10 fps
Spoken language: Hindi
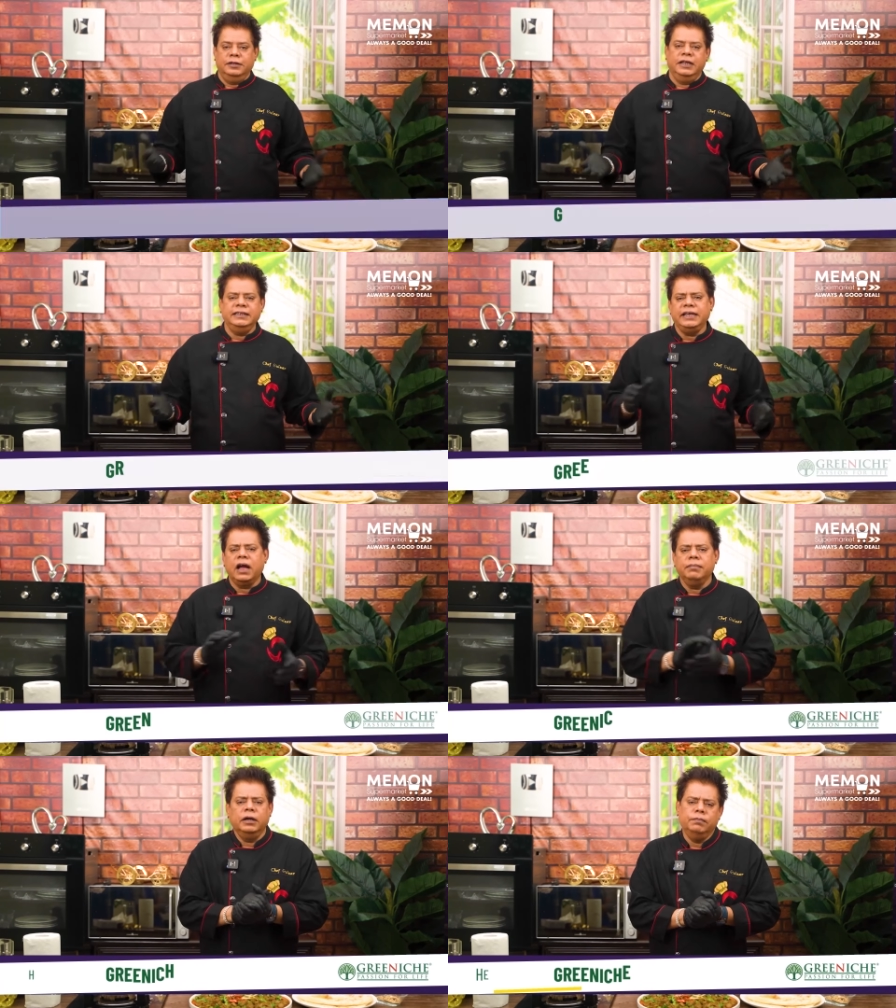दिस
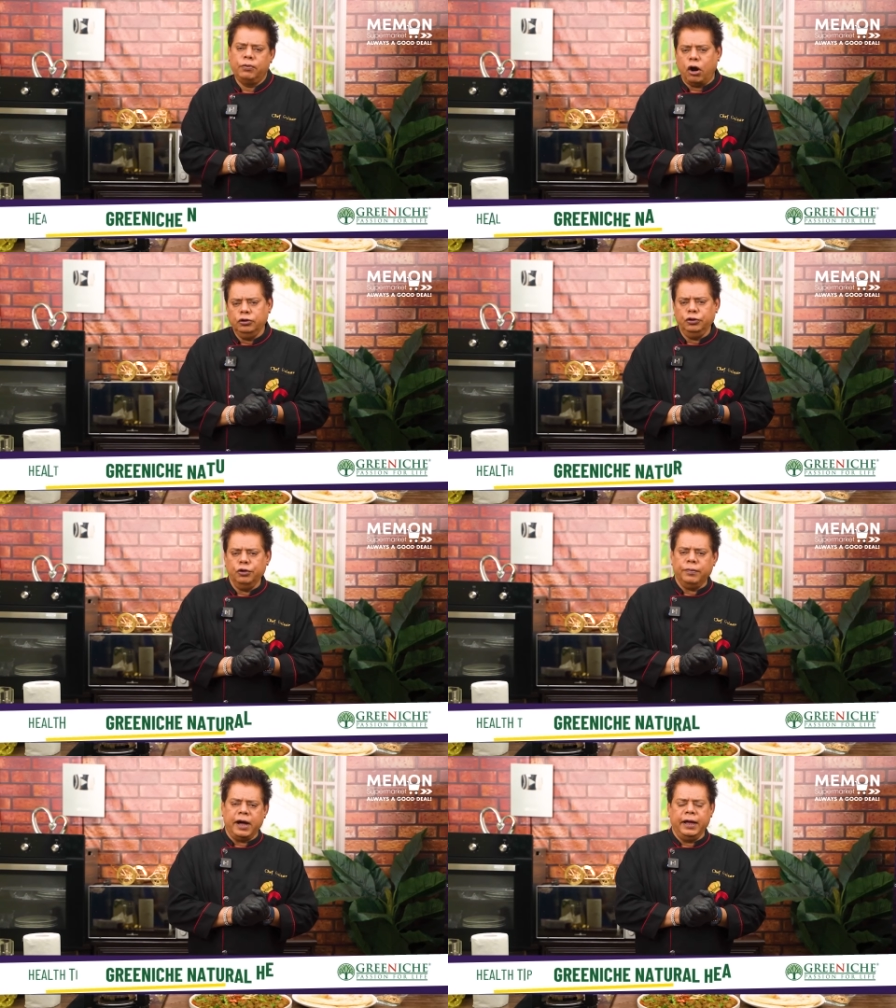सेगमेंट ब्रॉट टू
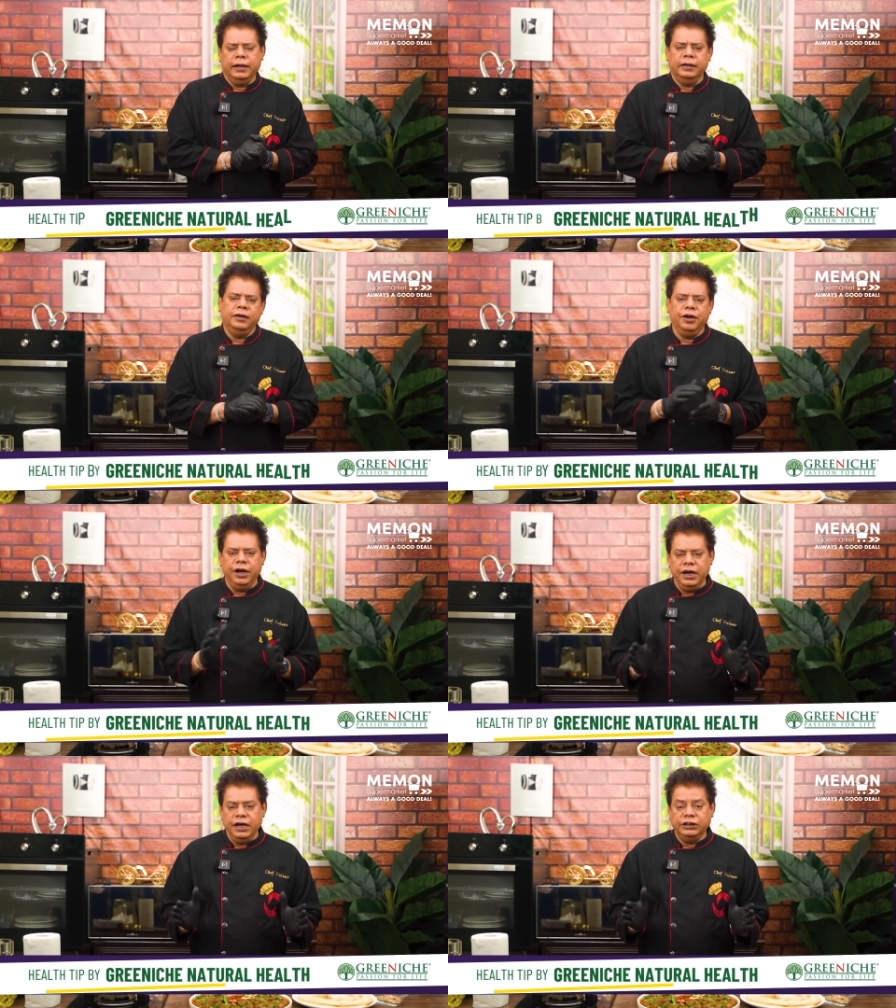यू बाय
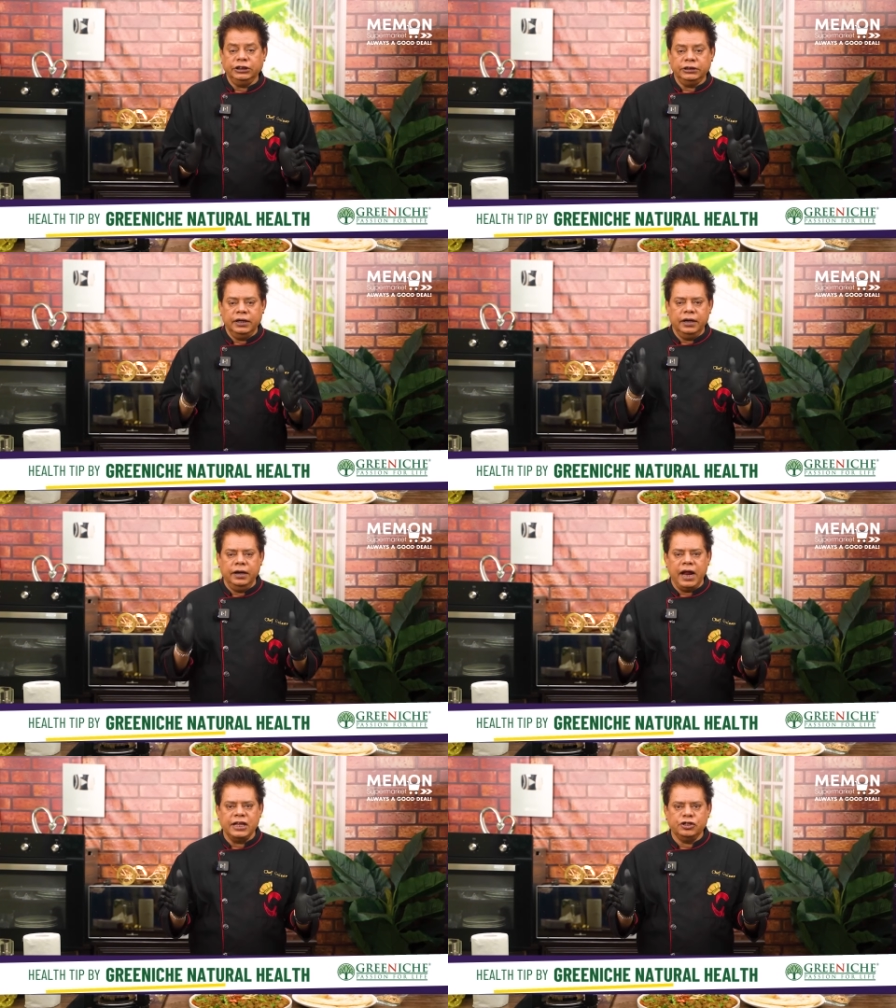ग्रीनिश
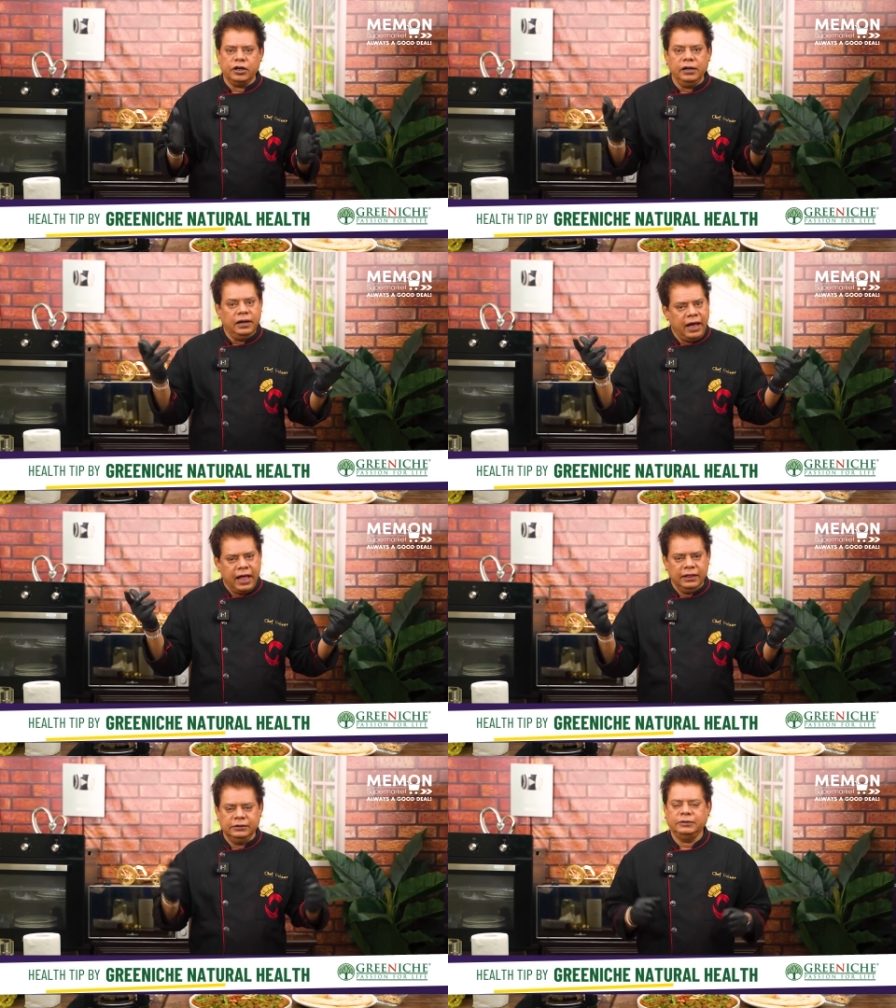नेचुरल
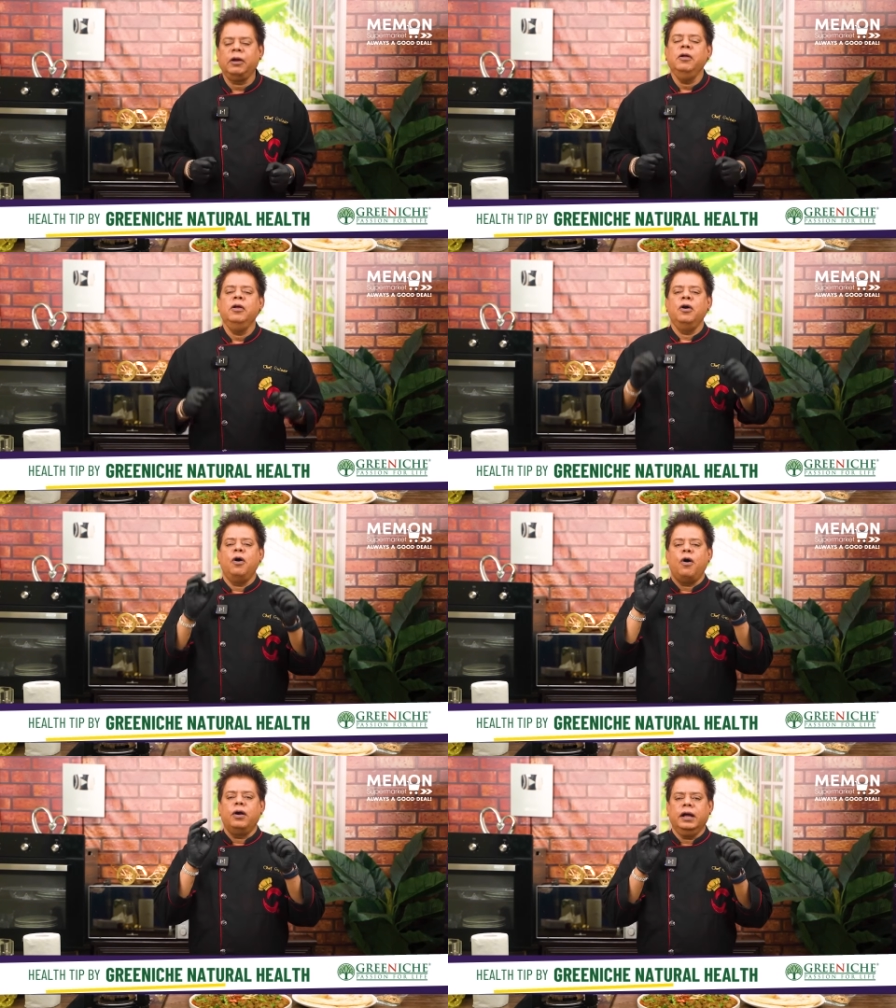हेल्थ
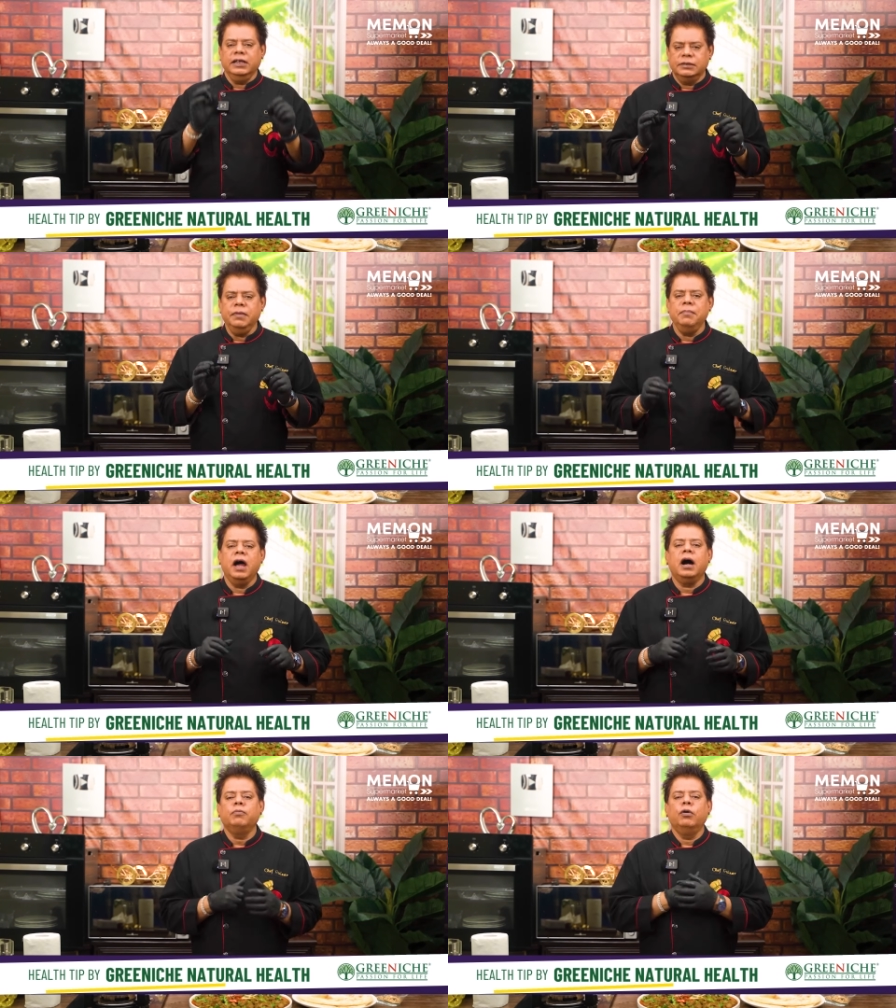और इसमें मैं
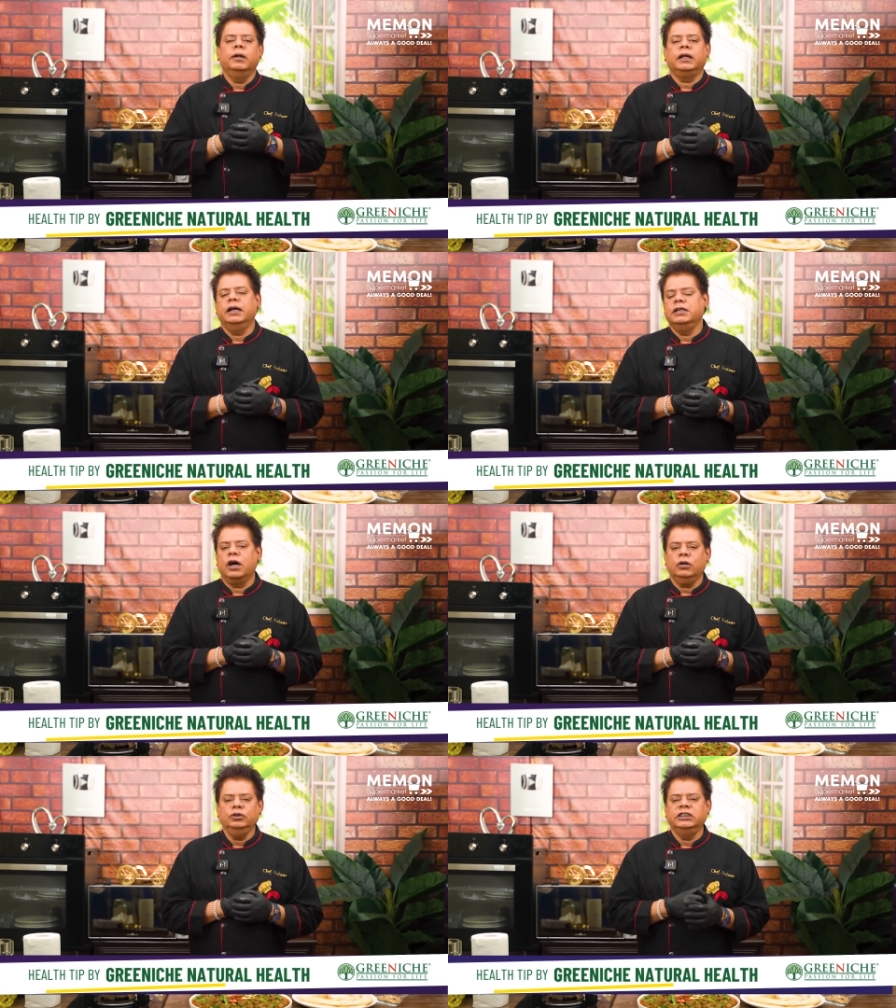आपको बताने
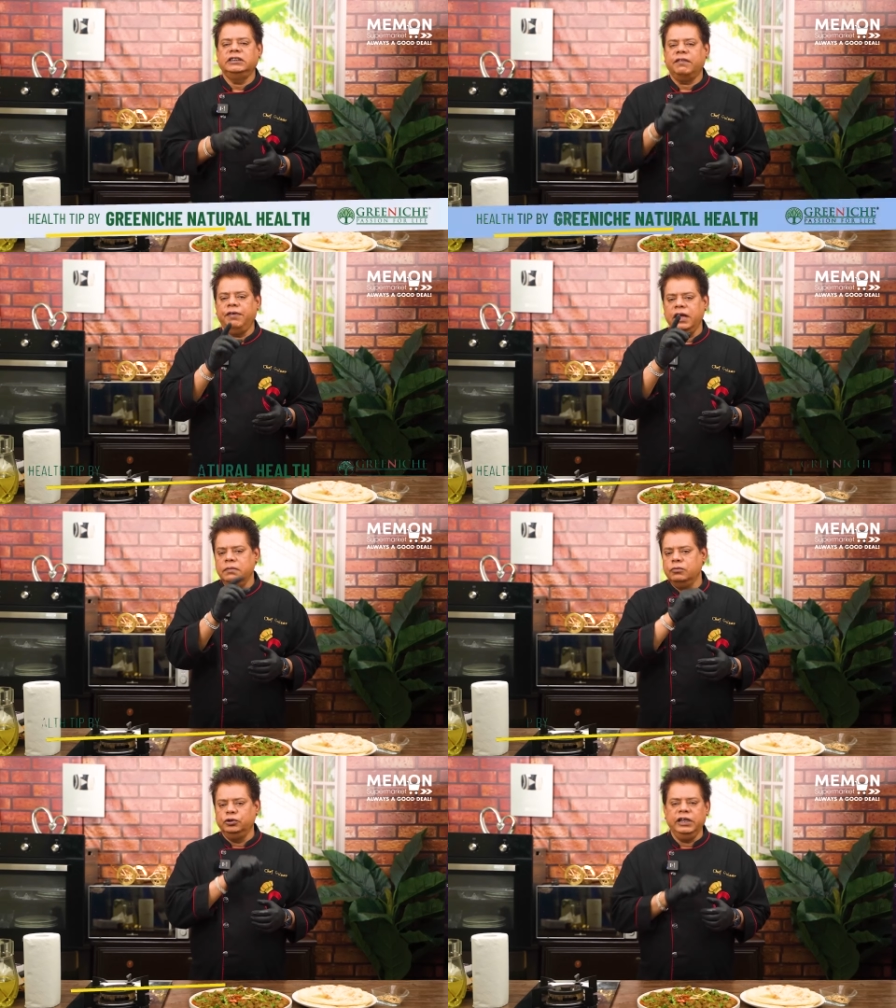जा रहा हूँ सफ़ेद
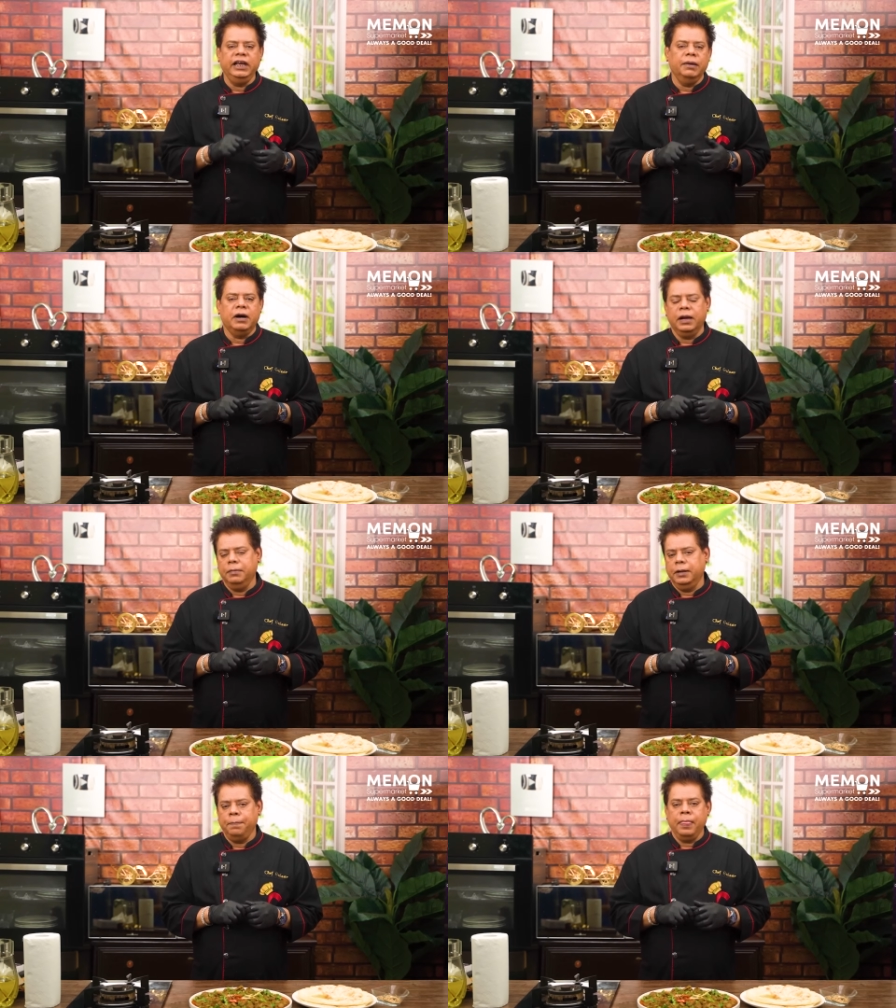मूसली के बारे में